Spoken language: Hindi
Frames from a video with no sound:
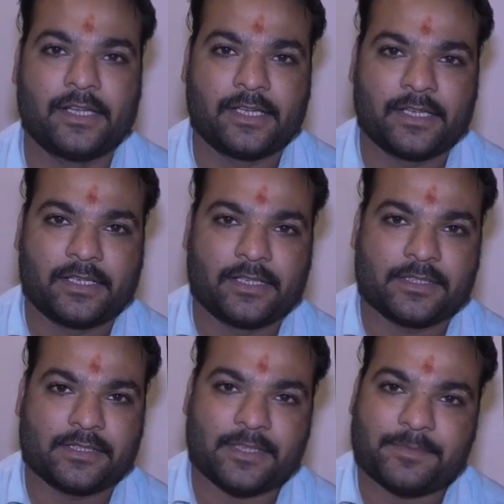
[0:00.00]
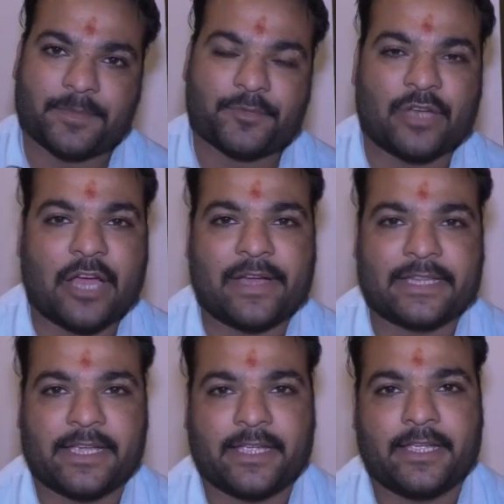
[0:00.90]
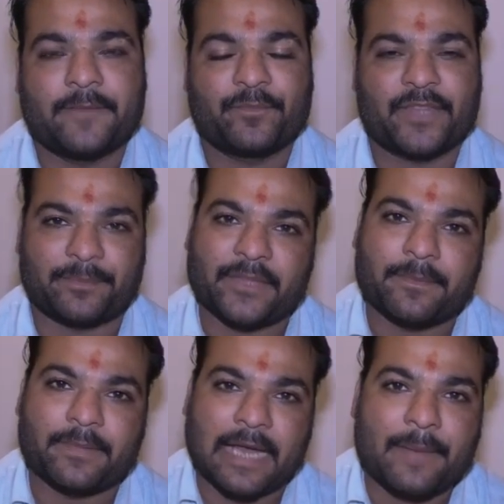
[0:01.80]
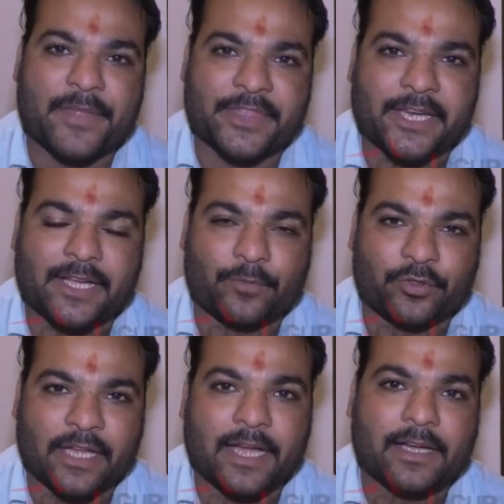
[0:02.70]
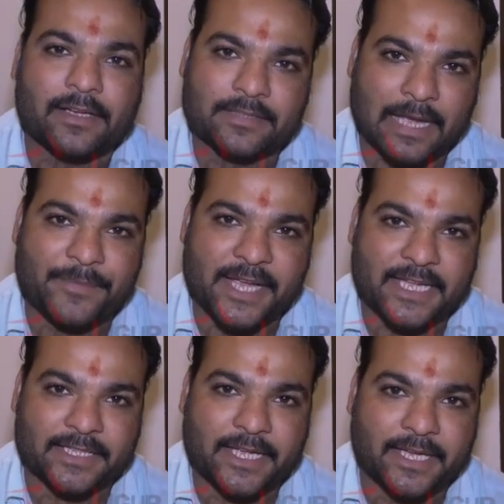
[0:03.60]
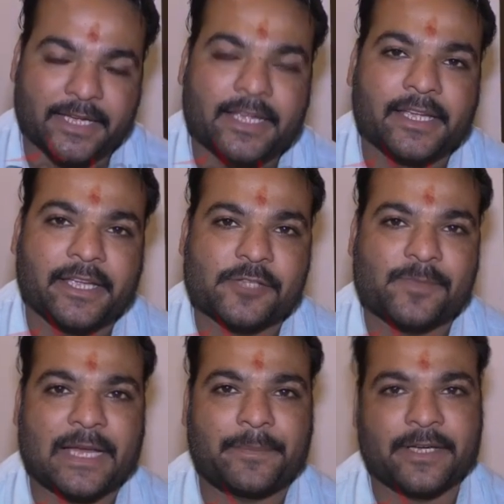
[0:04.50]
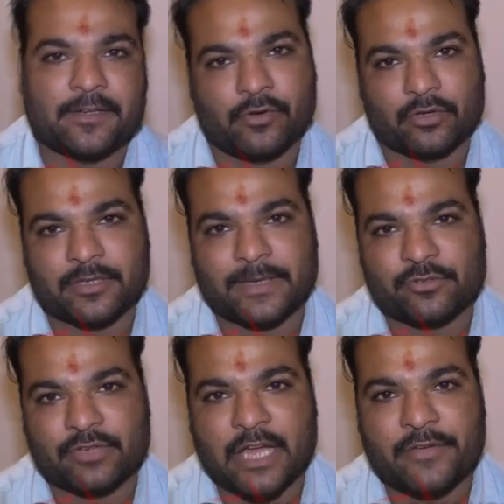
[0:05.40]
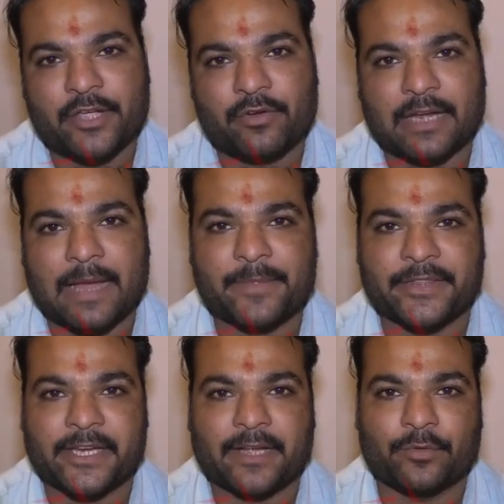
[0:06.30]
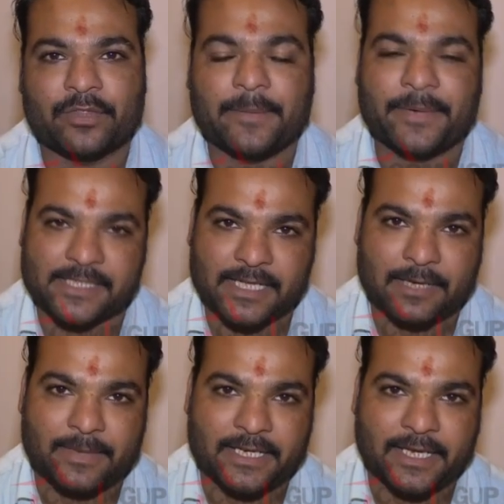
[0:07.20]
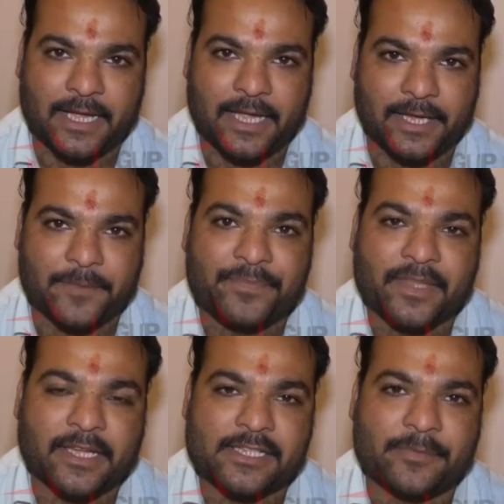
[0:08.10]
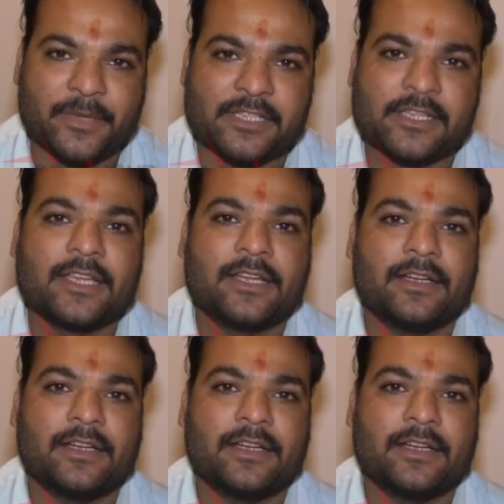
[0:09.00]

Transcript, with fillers: देखिए ना जब जब चुनाव आते हैं तब तब राम मंदिर का मुद्दा सामने आ जाता है इस बार फिर लोकसभा चुनाव है और राम मंदिर का मुद्दा फिर से गरमाने लगा है इसी बीच